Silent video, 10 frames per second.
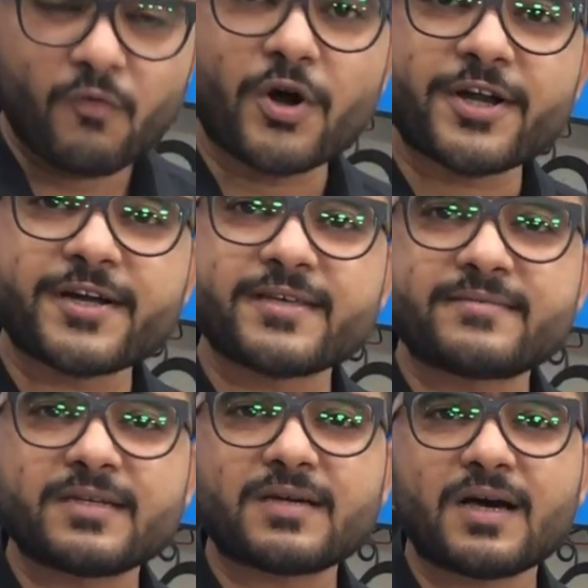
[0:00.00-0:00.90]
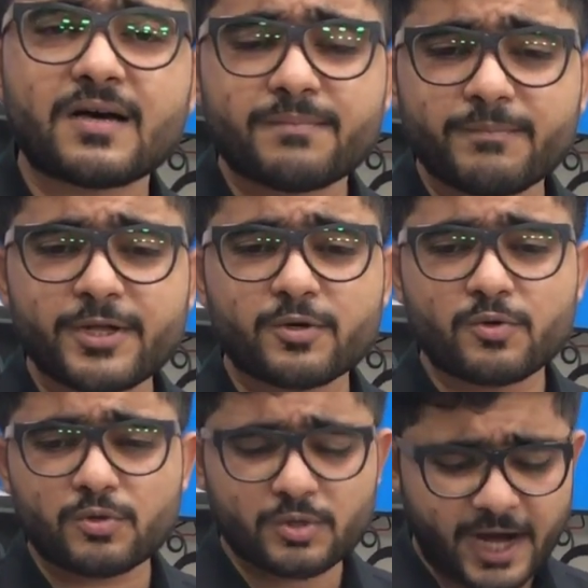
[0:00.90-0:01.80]
वाटर टेस्टिंग का मेरे
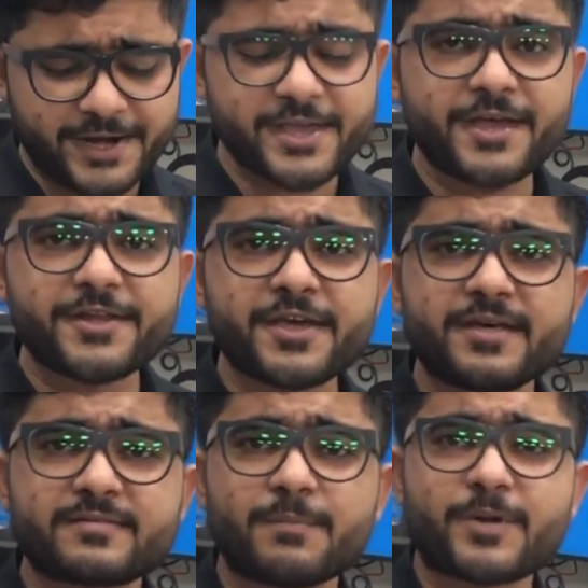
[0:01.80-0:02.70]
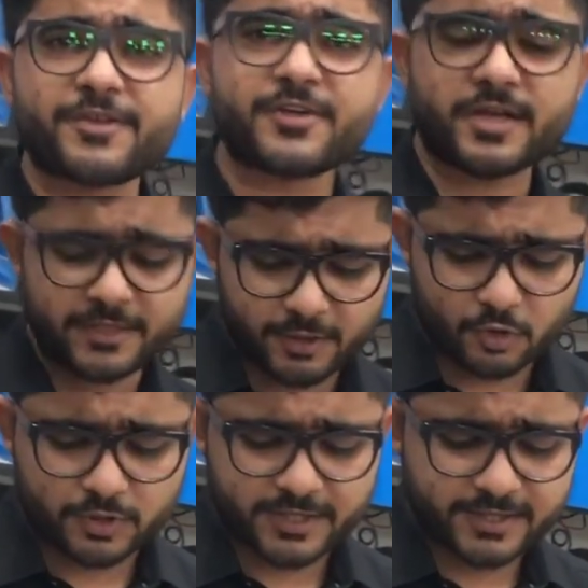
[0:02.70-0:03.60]
को आइडिया नहीं है इसका प्रेशर कितना
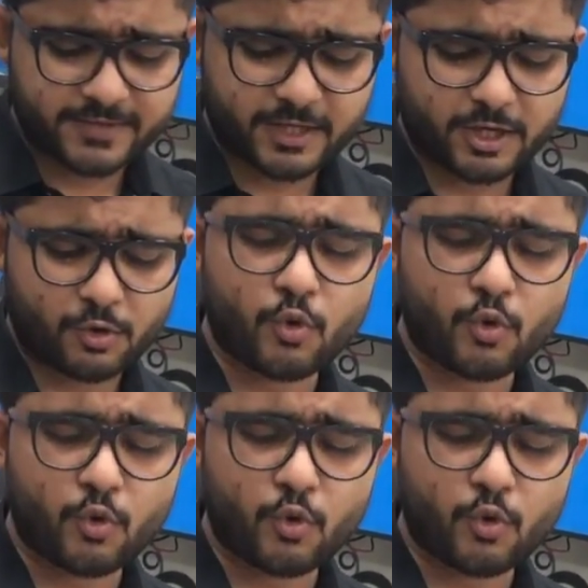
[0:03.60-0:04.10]
होता है जैसे कि